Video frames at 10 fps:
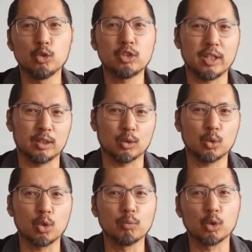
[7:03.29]
유치해서
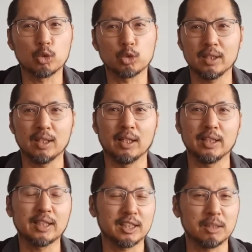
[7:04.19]
소름 돋을 수도 아,
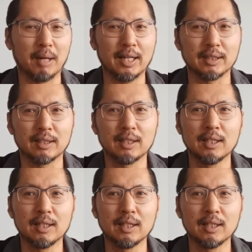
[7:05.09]
있겠지만